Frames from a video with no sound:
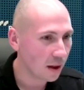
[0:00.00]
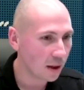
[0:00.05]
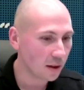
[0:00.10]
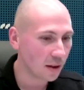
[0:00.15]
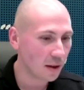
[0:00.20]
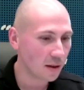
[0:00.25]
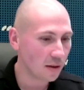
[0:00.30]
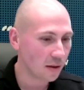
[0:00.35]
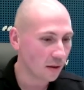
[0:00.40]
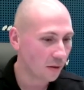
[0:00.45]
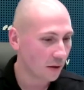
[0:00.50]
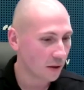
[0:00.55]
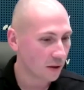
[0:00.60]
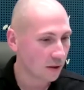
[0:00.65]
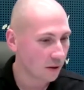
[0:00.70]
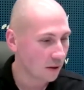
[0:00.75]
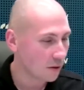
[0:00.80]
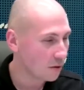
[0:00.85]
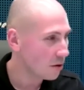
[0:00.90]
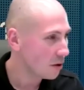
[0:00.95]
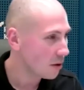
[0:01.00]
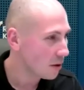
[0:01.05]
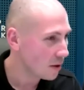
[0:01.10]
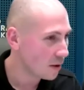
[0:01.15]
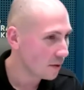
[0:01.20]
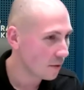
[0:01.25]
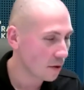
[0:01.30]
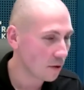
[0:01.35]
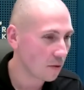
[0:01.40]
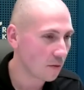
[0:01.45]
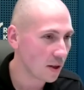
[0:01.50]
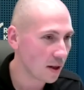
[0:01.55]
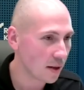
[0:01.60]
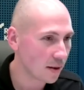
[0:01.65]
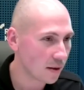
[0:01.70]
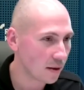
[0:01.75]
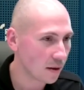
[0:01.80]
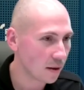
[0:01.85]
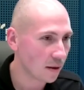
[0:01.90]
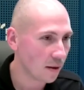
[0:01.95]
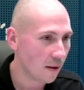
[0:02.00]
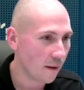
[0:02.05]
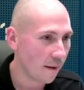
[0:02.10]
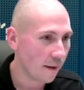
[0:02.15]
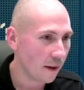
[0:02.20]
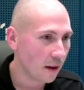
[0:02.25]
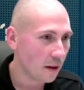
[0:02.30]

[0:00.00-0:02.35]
analizować codziennie swoją jazdę.